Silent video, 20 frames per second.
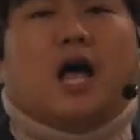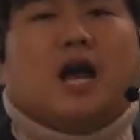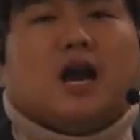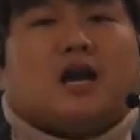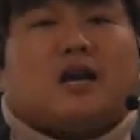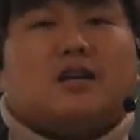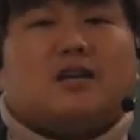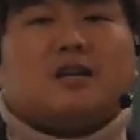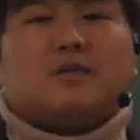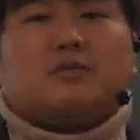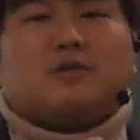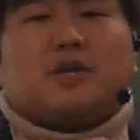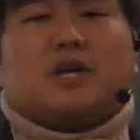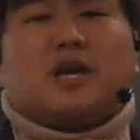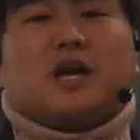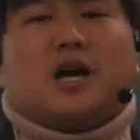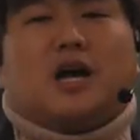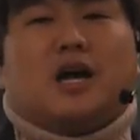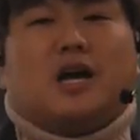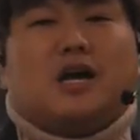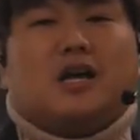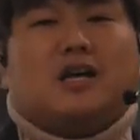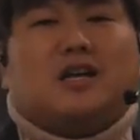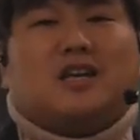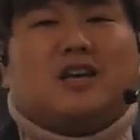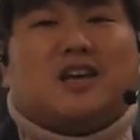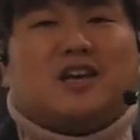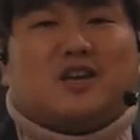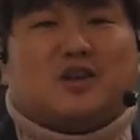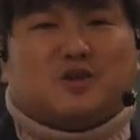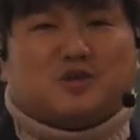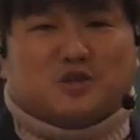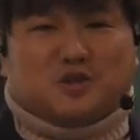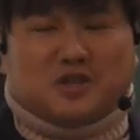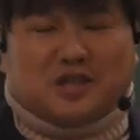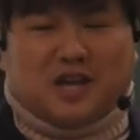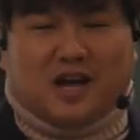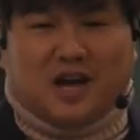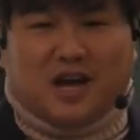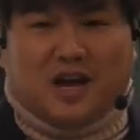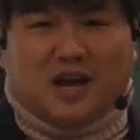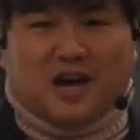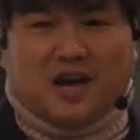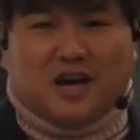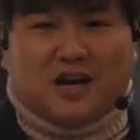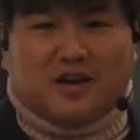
그러다 보니까 이게 길어졌다.